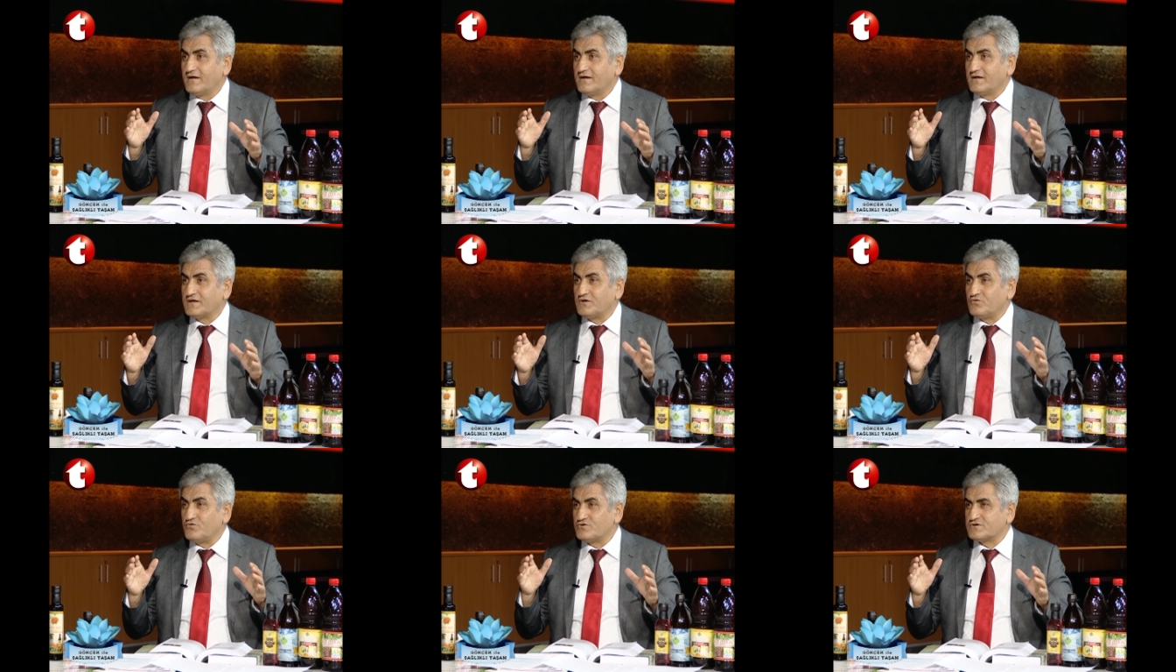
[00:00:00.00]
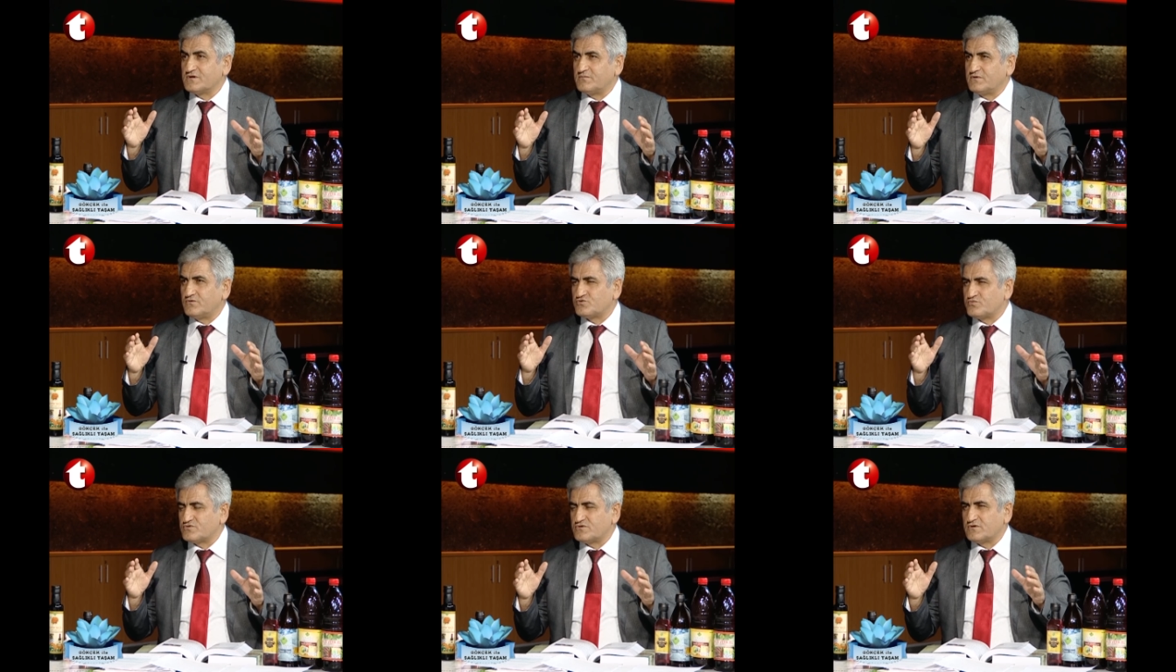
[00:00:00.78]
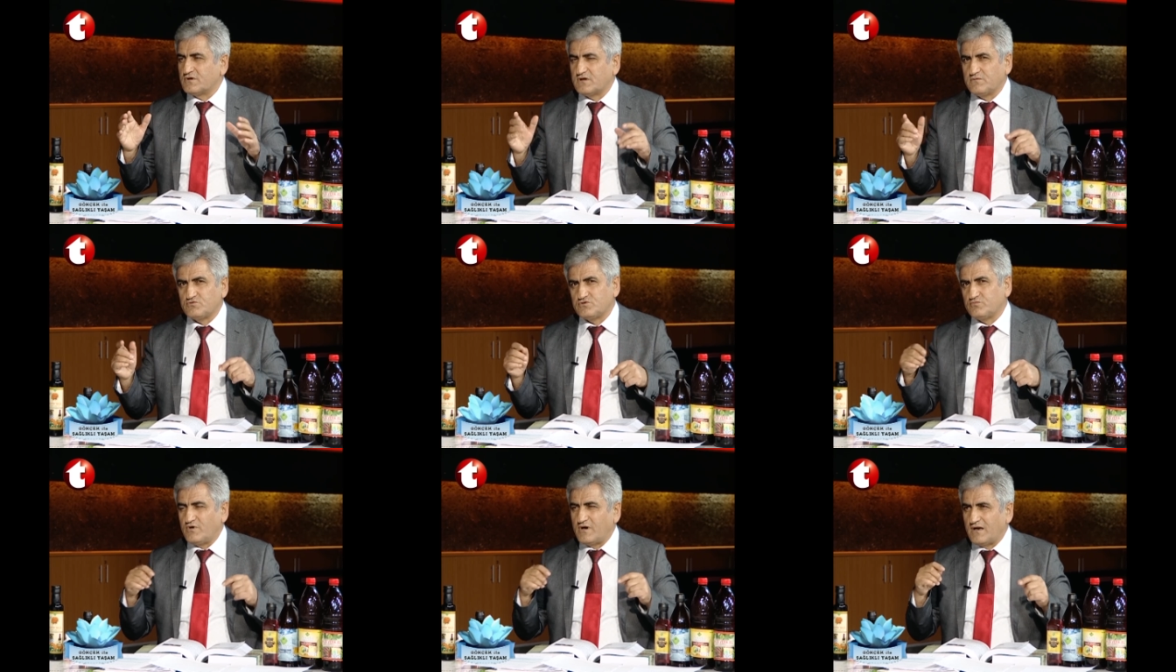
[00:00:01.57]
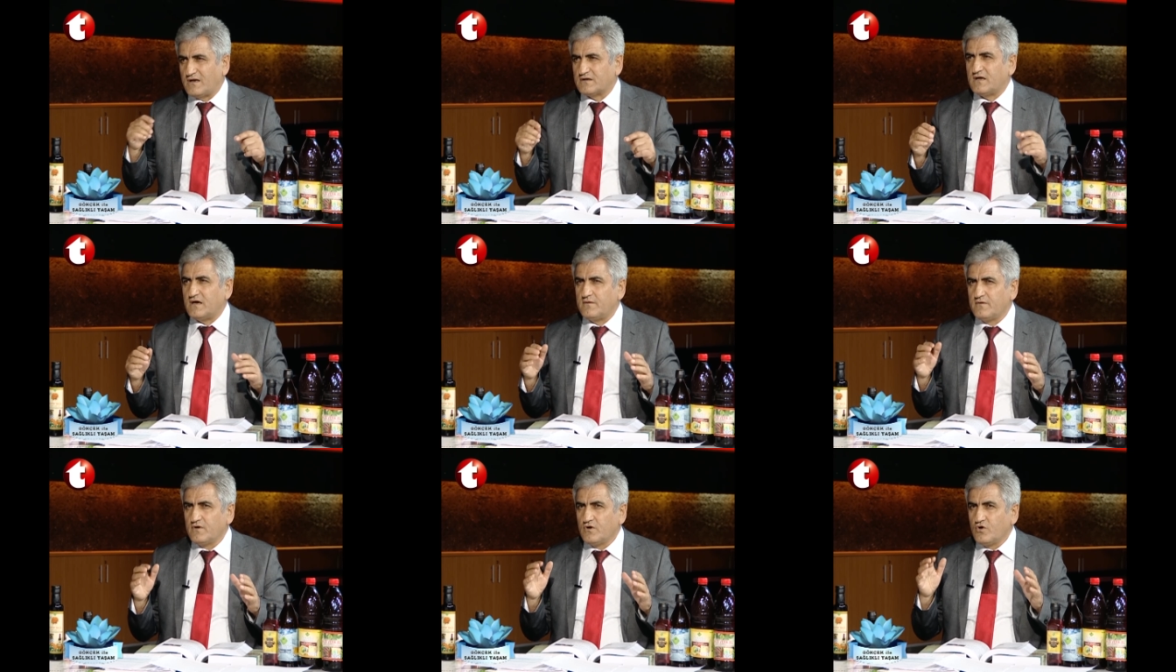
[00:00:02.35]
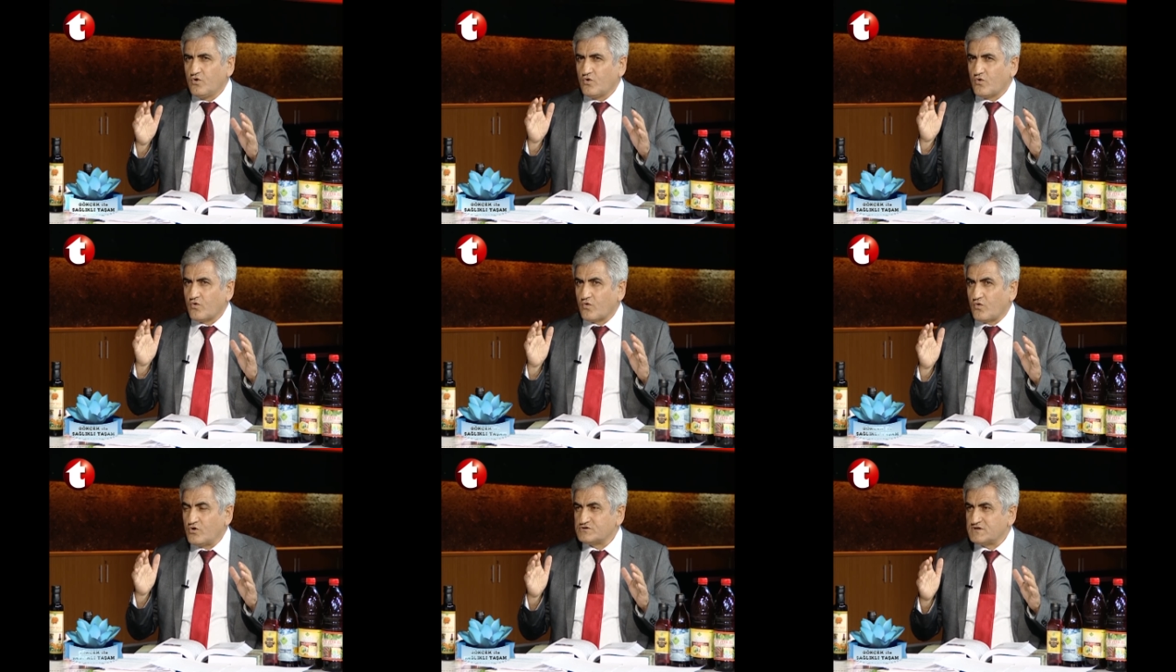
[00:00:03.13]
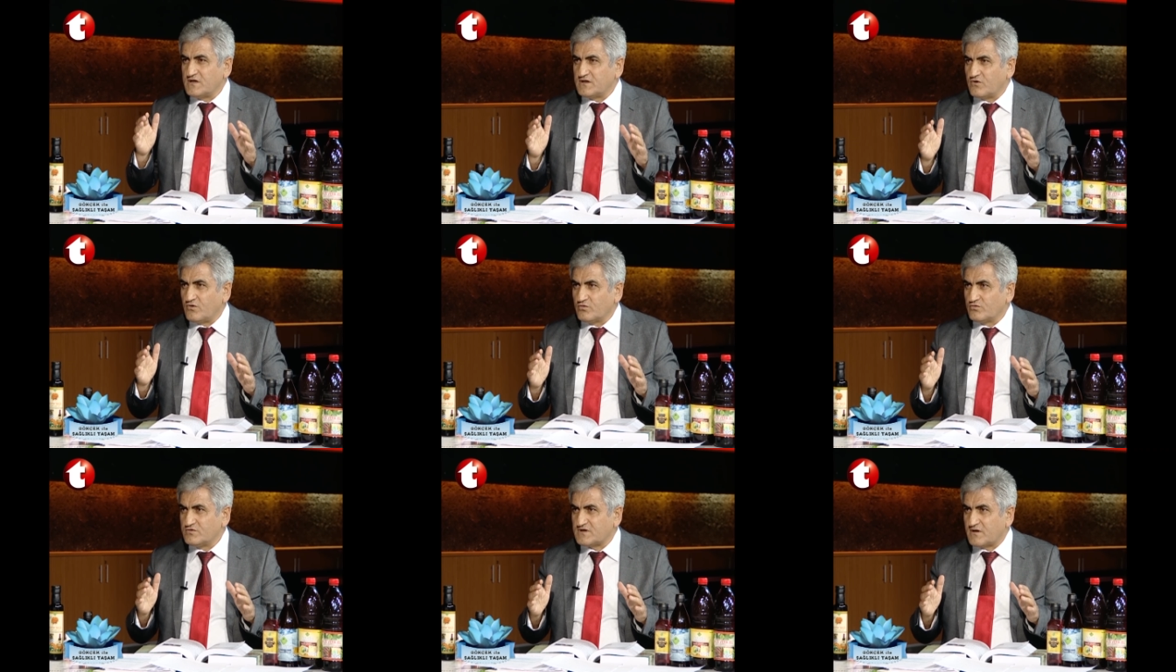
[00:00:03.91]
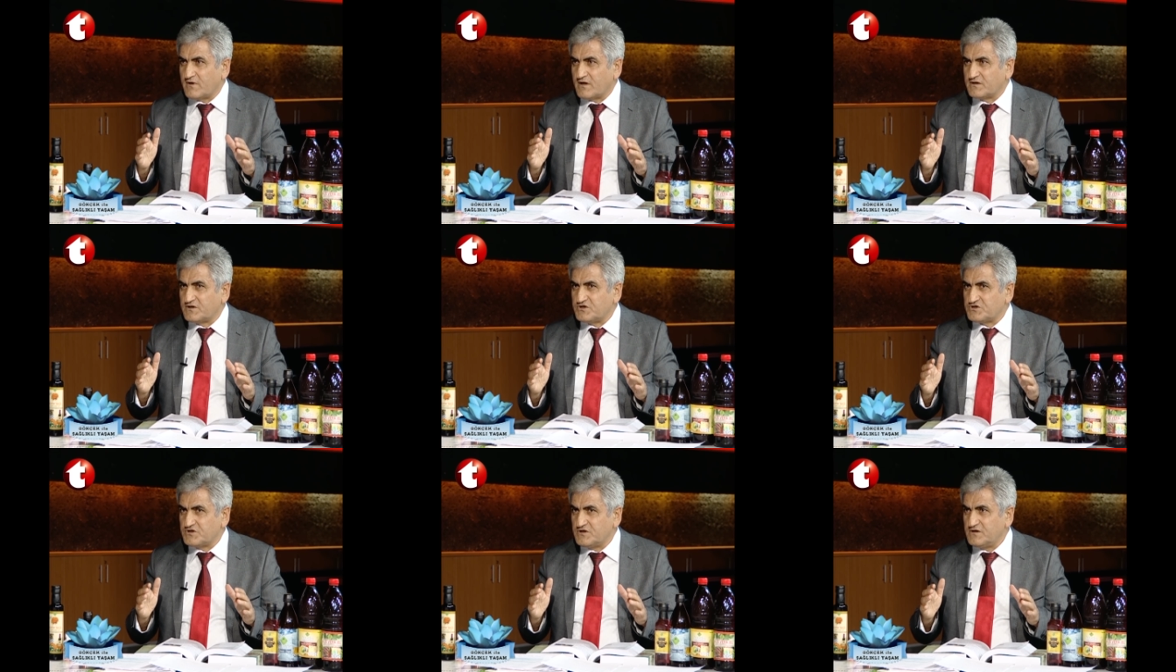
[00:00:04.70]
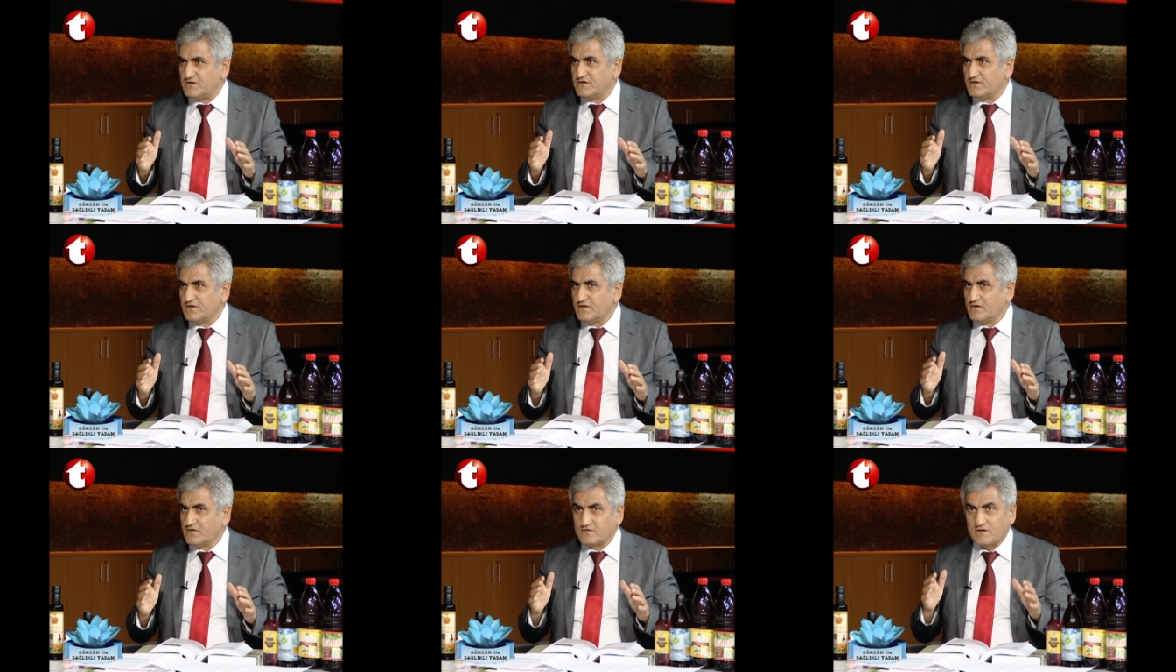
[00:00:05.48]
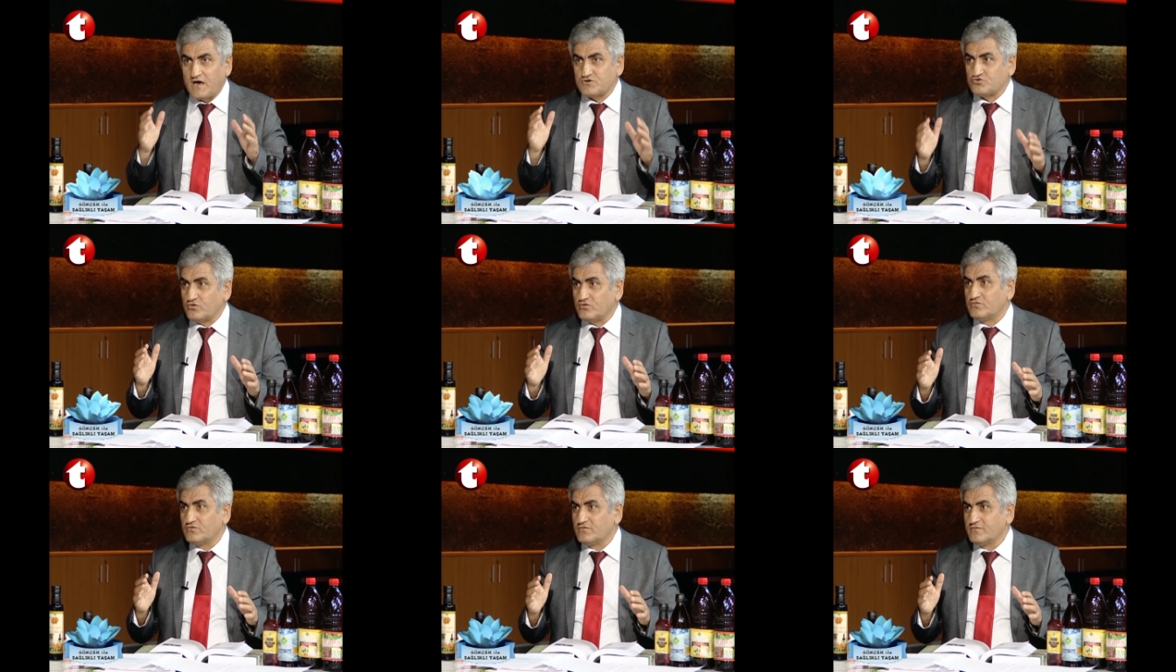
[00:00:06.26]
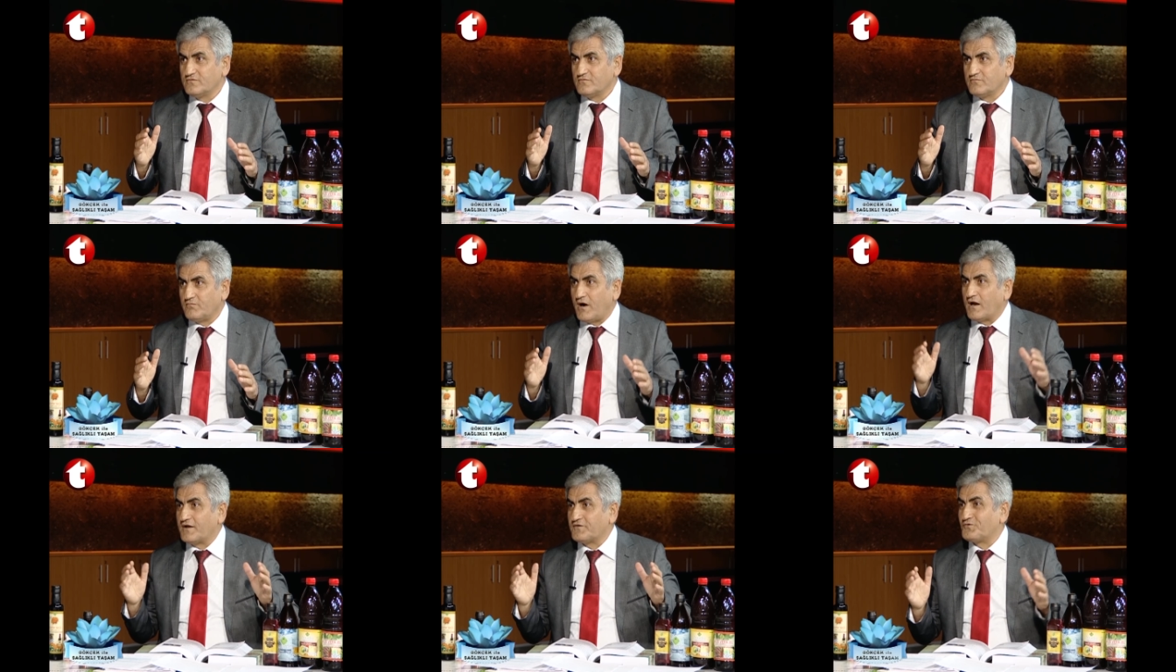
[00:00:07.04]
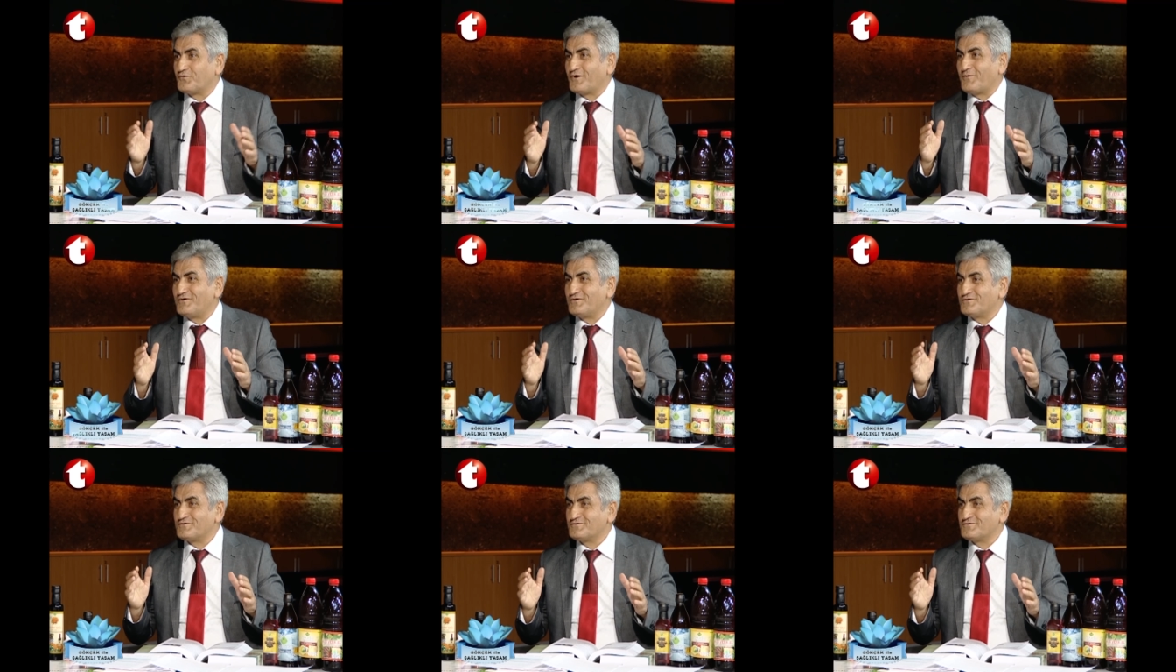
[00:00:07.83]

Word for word: 2-3 gibi, 3.5, 2.5 bu aralarda konsantre olduğu zaman kişi daha çok bağlantı kurabiliyor.